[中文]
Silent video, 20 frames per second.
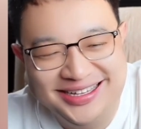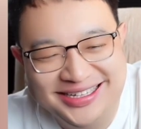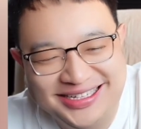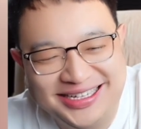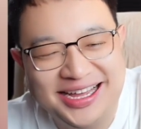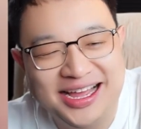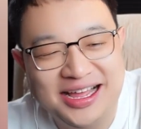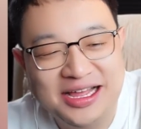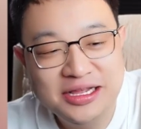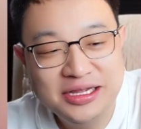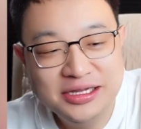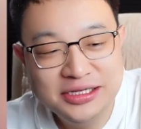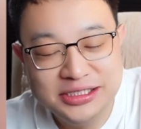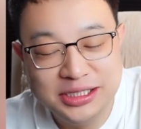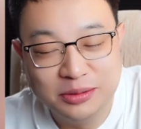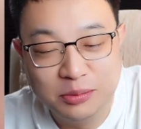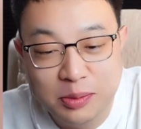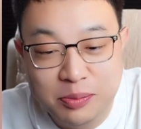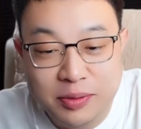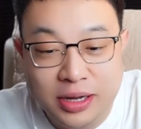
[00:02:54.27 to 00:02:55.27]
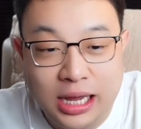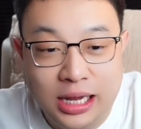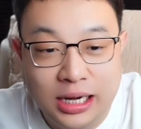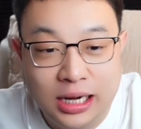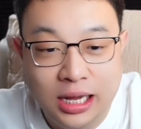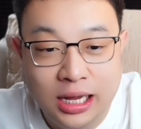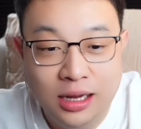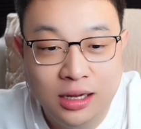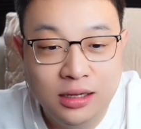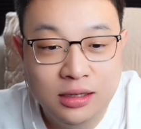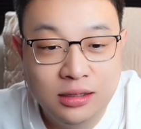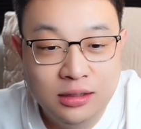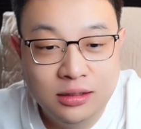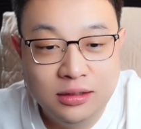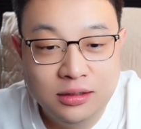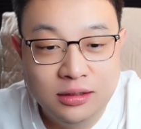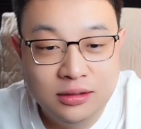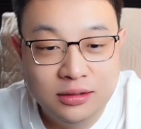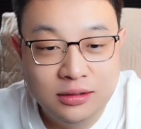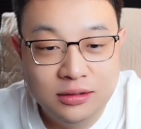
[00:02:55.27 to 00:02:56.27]
你看你他妈不喊了，
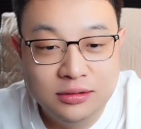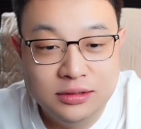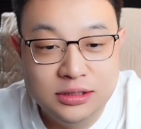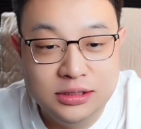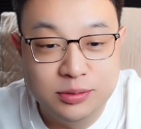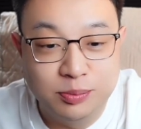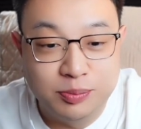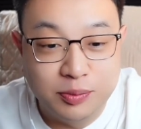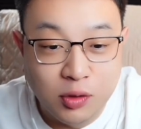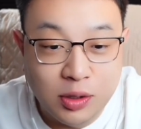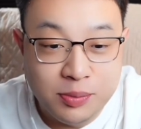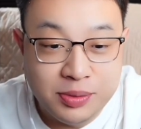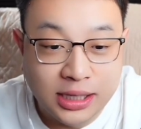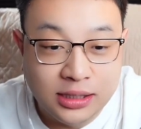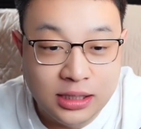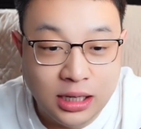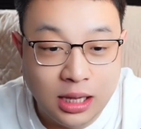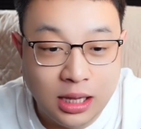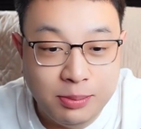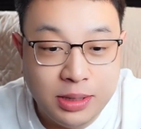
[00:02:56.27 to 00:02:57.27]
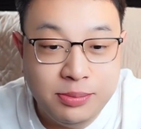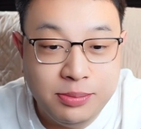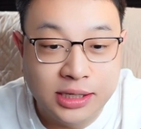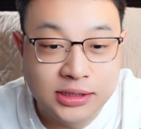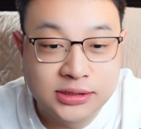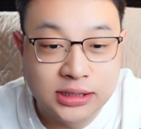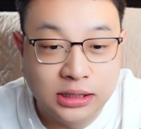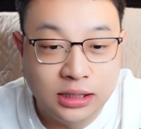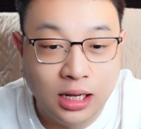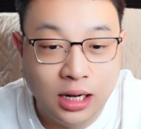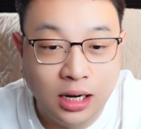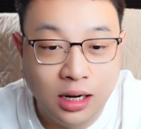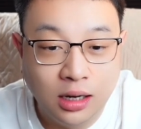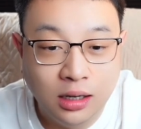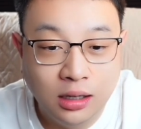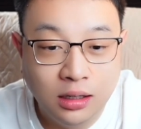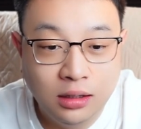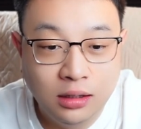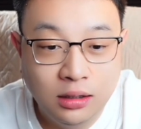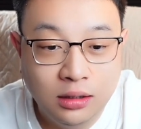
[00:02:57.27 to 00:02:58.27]
你就不会别的了，没别的词了，
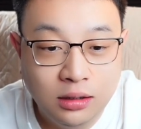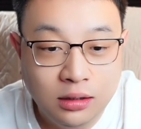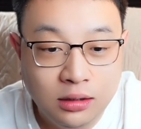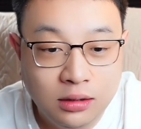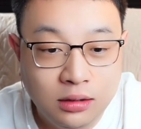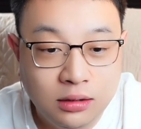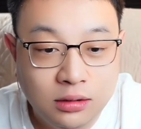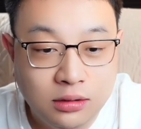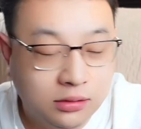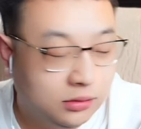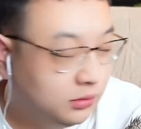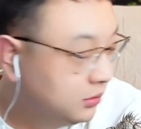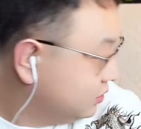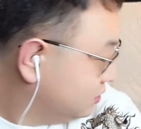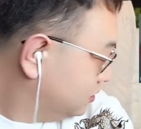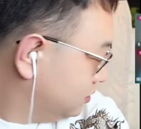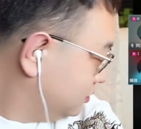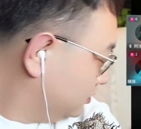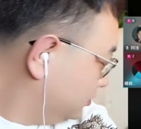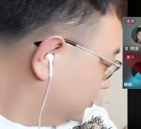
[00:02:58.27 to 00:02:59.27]
说